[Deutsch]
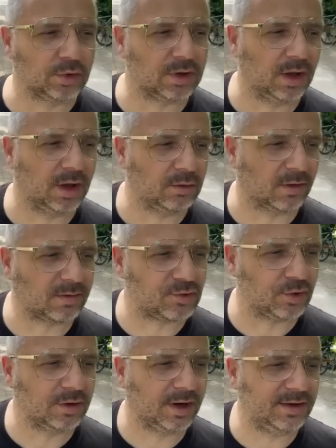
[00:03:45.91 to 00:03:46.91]
Äh, du hast es
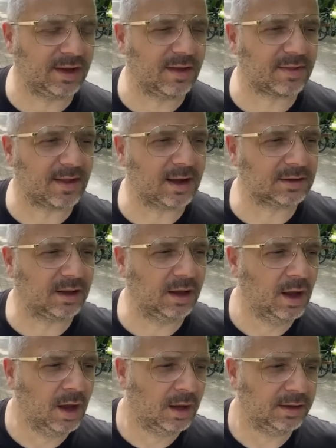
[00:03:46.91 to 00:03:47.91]
schon richtig gesagt. Äh,
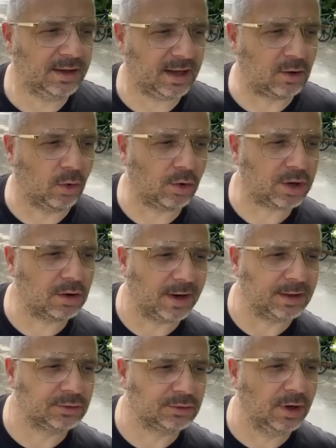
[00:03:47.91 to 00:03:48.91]
die Choreo war
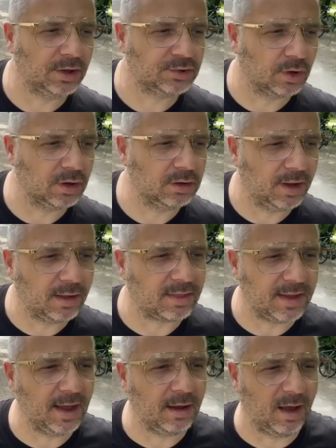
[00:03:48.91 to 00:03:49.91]
natürlich schon äh,
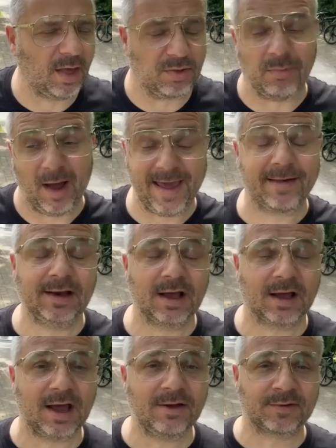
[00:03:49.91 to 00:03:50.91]
sehr, also war
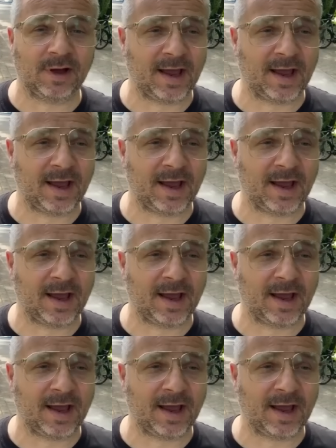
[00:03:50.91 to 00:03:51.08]
erstligareif,